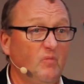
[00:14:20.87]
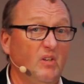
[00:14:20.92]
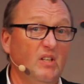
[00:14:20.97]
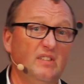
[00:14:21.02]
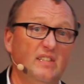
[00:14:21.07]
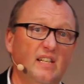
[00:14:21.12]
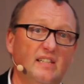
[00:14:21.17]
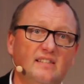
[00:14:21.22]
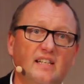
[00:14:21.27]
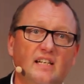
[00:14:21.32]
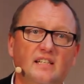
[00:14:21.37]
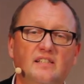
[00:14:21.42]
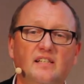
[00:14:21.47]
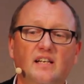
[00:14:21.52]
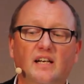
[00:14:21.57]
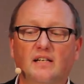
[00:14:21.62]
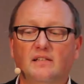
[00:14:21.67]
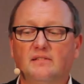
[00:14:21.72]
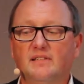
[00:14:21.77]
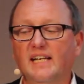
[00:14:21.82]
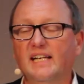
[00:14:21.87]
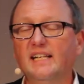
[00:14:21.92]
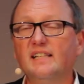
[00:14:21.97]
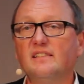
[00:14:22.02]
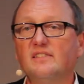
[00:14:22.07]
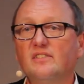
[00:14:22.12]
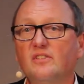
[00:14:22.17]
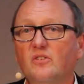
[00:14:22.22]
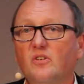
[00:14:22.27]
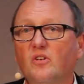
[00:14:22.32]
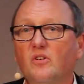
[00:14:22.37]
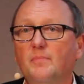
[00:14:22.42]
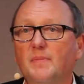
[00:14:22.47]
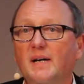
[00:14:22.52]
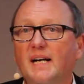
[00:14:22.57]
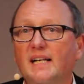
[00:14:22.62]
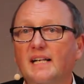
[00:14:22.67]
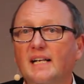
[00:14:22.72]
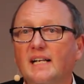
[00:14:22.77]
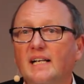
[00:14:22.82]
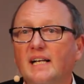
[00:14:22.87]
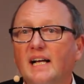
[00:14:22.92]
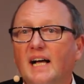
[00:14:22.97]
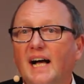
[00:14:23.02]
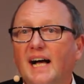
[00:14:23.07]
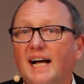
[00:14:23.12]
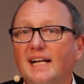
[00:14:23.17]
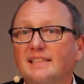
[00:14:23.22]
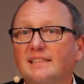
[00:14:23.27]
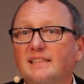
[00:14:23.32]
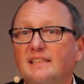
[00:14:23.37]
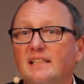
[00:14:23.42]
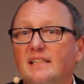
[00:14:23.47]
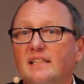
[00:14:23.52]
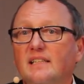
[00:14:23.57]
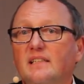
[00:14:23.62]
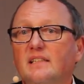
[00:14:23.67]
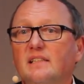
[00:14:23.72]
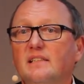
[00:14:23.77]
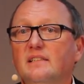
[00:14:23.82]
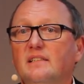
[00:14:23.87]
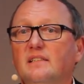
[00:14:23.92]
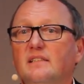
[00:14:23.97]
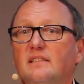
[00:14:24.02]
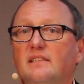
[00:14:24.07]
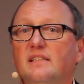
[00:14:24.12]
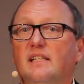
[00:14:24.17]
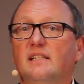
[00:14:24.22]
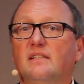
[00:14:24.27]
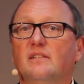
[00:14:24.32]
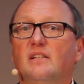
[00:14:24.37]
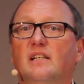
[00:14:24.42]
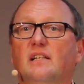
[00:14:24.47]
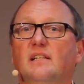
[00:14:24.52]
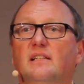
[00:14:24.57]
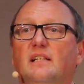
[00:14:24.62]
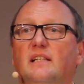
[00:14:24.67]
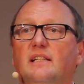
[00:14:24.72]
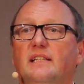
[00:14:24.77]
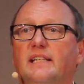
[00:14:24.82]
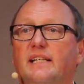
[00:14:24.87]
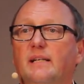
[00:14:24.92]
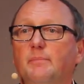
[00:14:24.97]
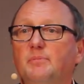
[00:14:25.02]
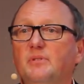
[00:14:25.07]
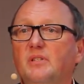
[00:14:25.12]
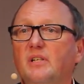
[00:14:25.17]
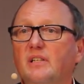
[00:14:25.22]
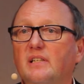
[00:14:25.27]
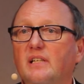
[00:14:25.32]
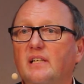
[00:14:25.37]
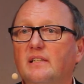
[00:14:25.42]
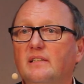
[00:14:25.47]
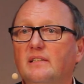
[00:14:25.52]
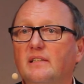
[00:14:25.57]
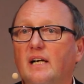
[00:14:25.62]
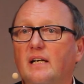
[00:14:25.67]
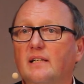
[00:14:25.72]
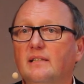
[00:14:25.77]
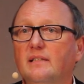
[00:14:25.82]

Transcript: Und da sage ich, ja, denken Sie doch mal an äh, den äh, Ägypt, äh, äh,